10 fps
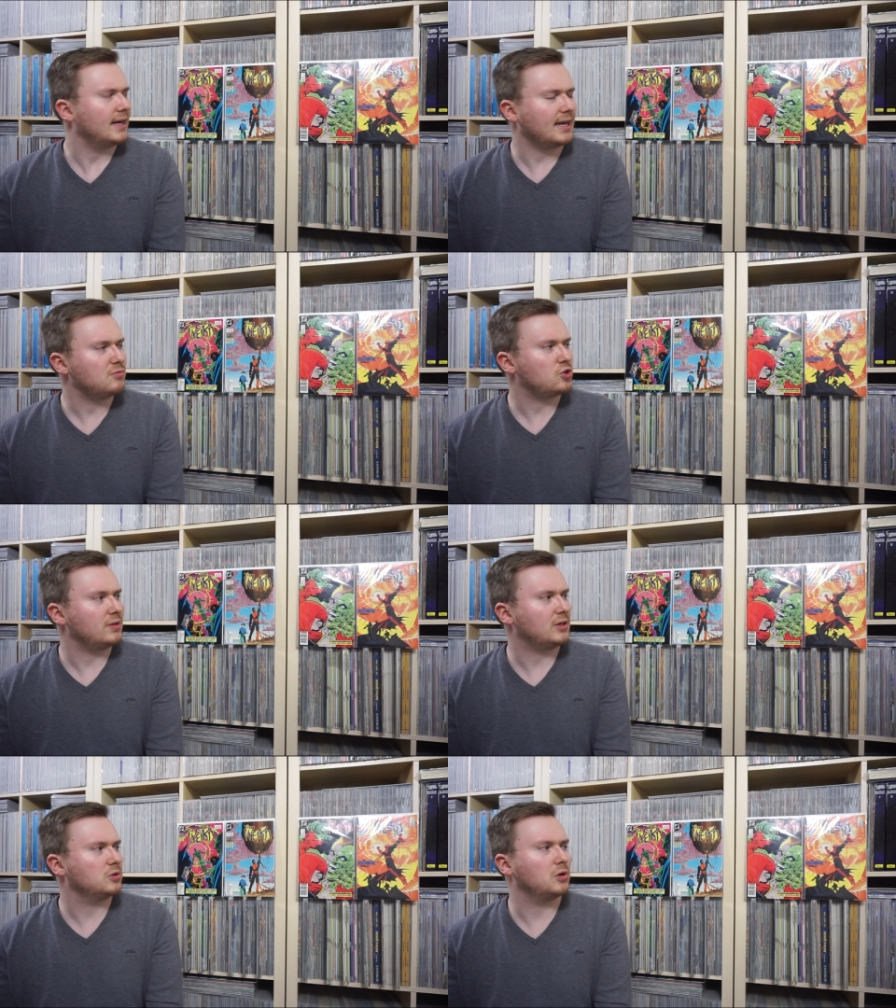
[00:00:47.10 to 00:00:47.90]
Eben
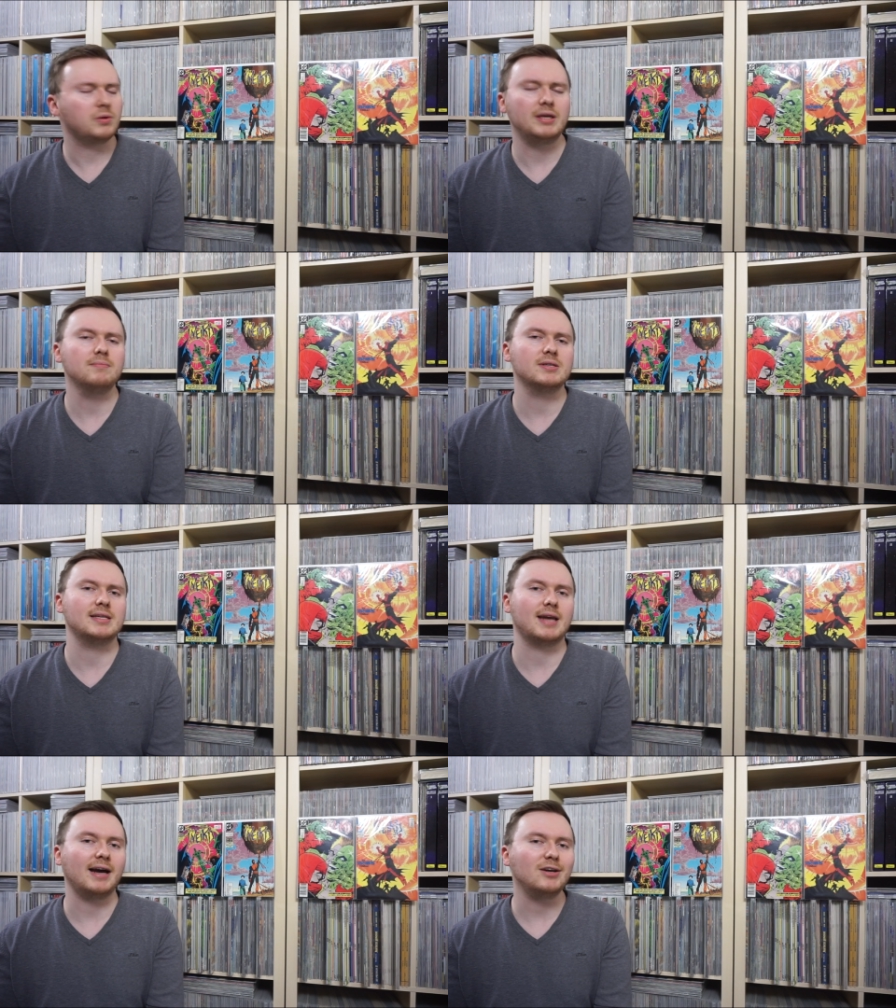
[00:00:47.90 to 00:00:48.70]
schon die Chronologie ein
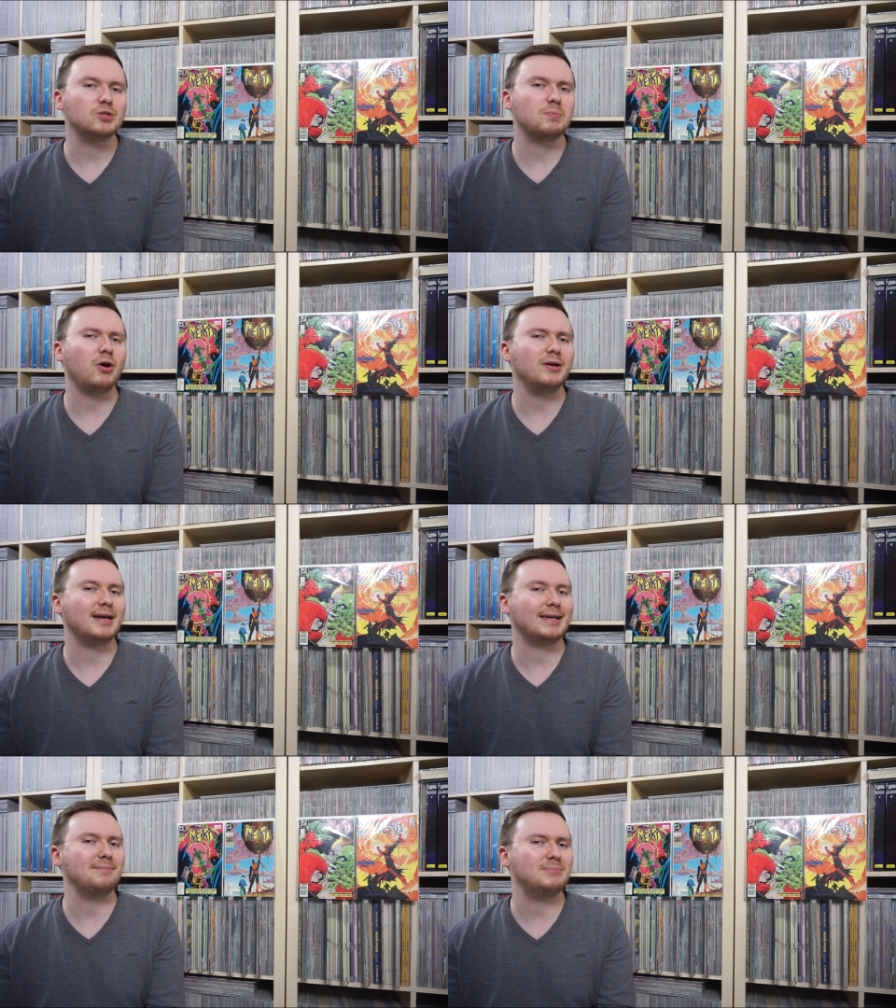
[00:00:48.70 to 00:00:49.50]
bisschen angesprochen,
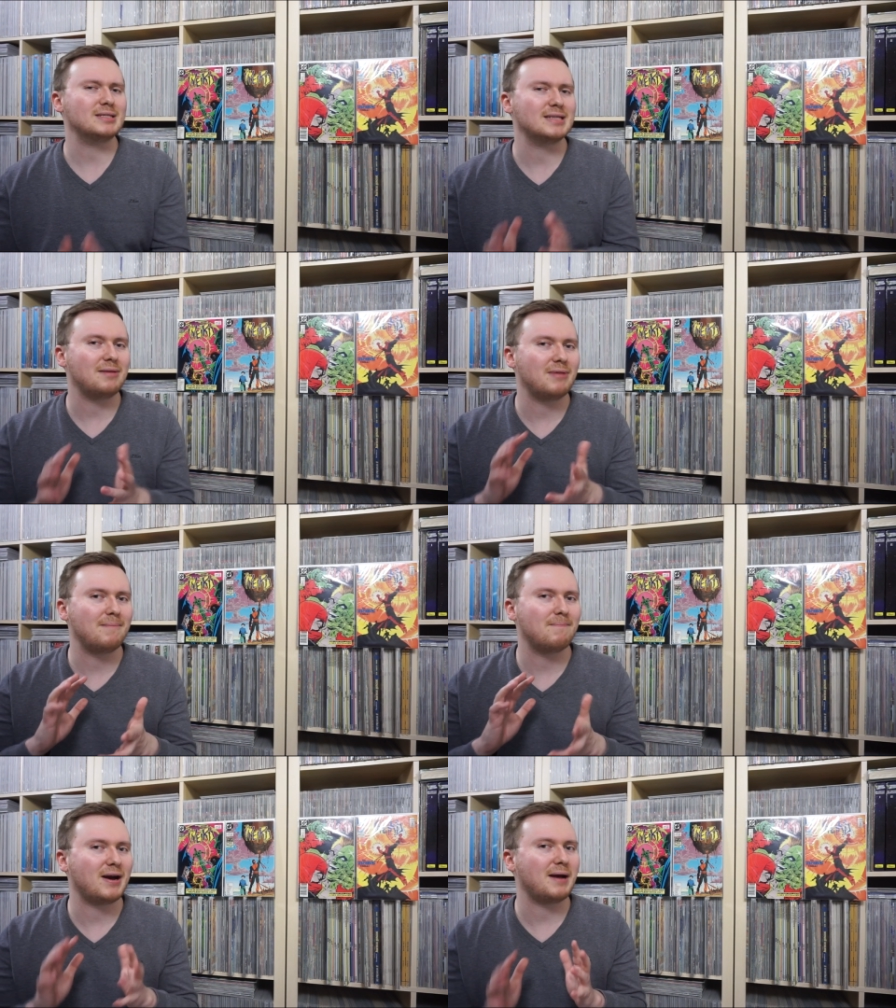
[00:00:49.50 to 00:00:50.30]
da gibt es aber
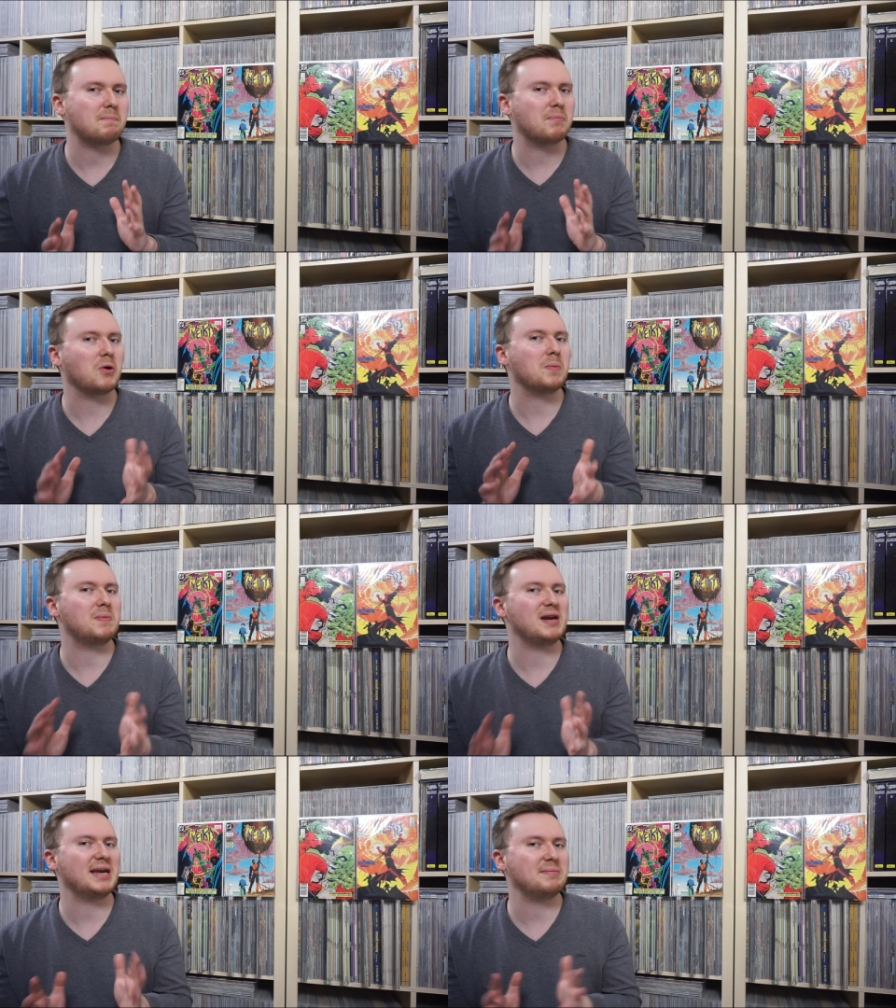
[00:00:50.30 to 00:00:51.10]
ein paar
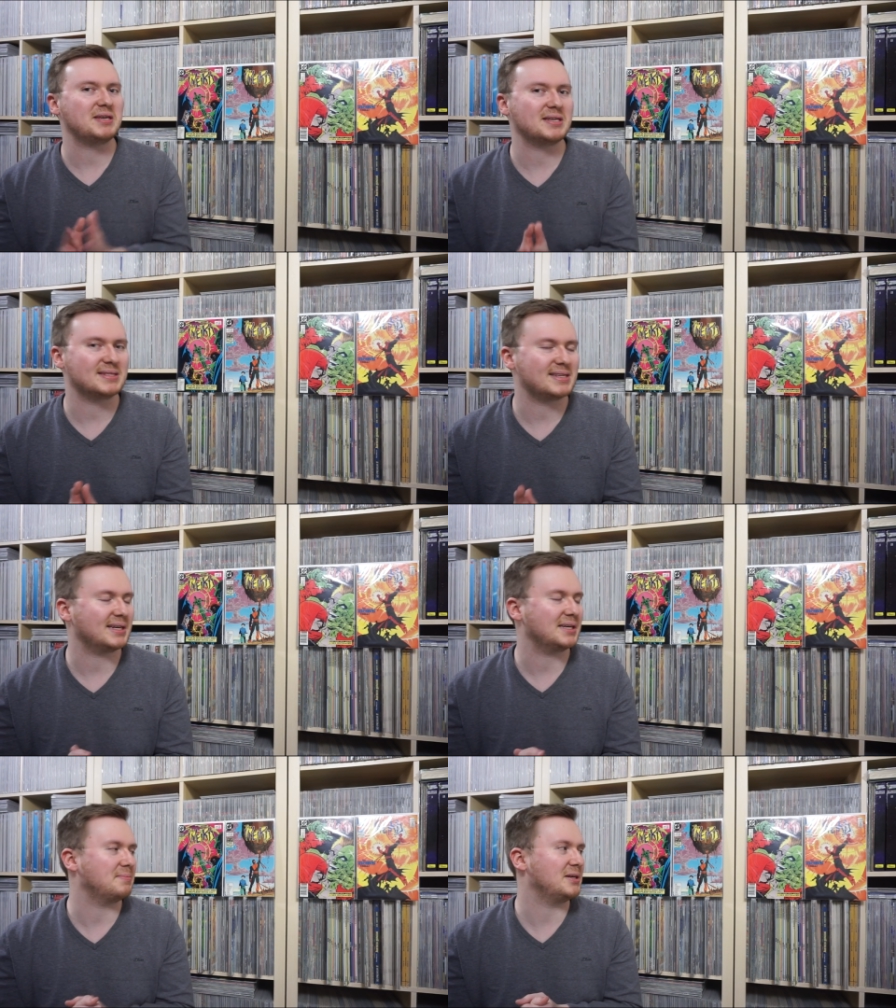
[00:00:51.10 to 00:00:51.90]
Problemchen,
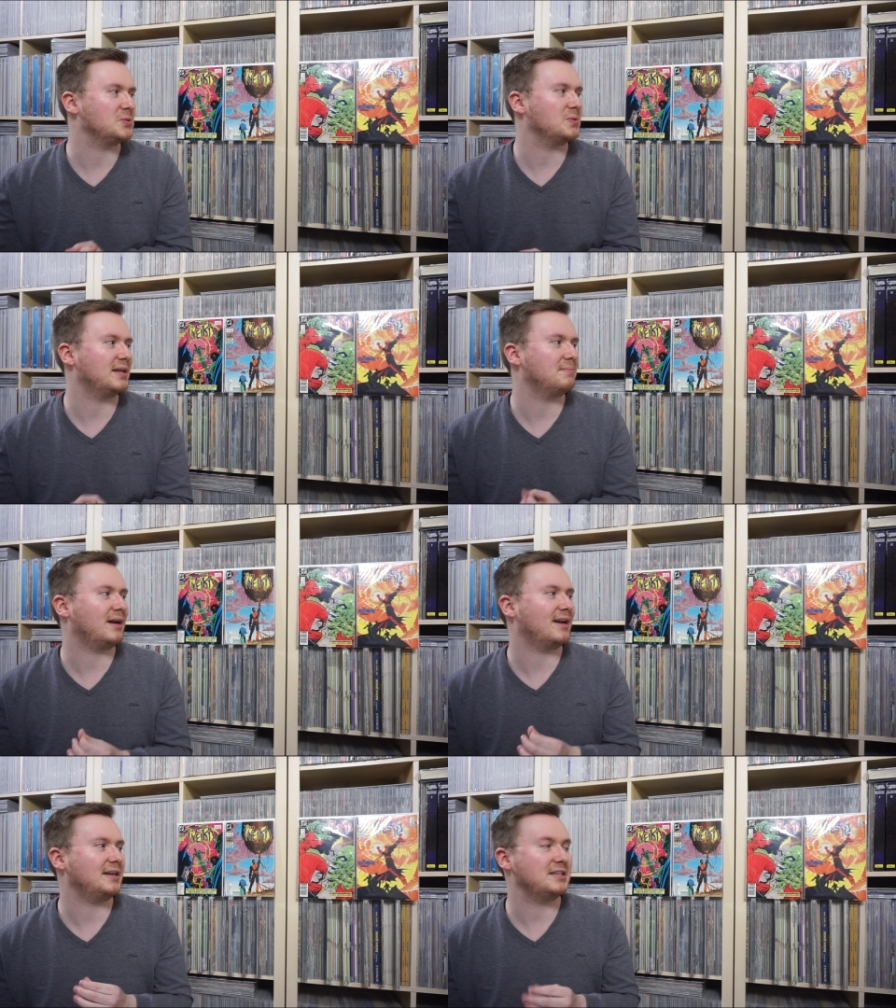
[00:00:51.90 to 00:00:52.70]
sage ich mal so, denn
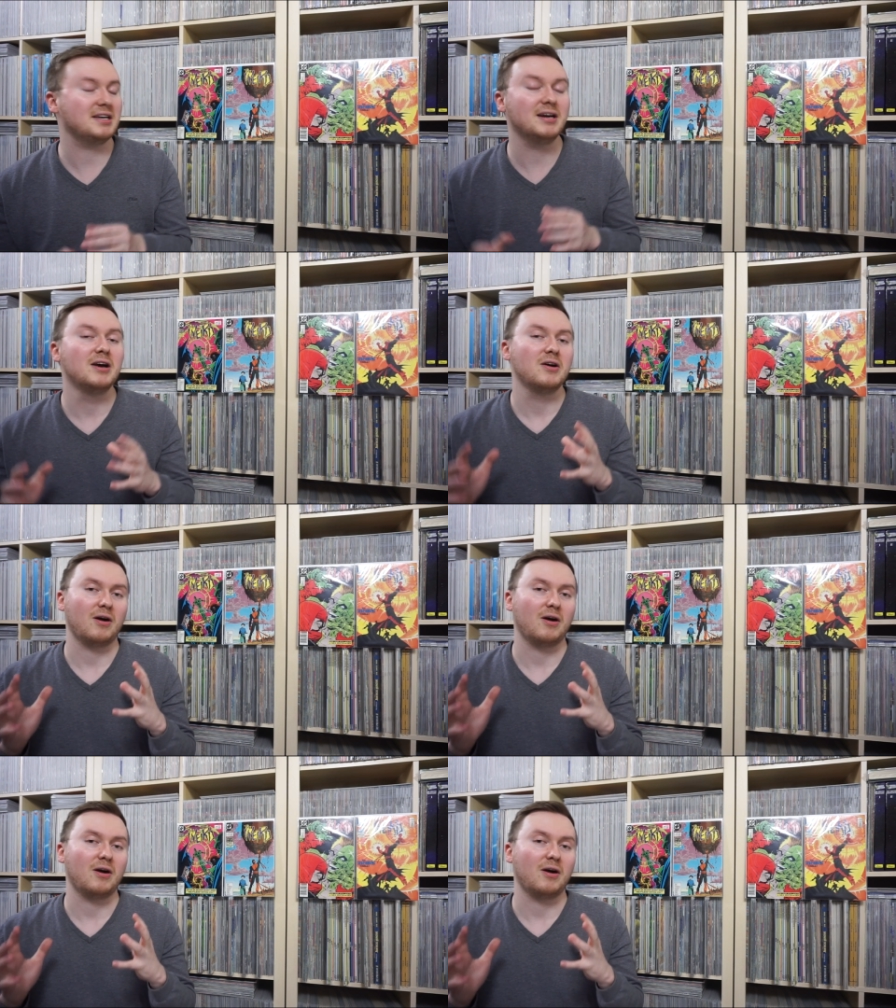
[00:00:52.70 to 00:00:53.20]
man hat hier,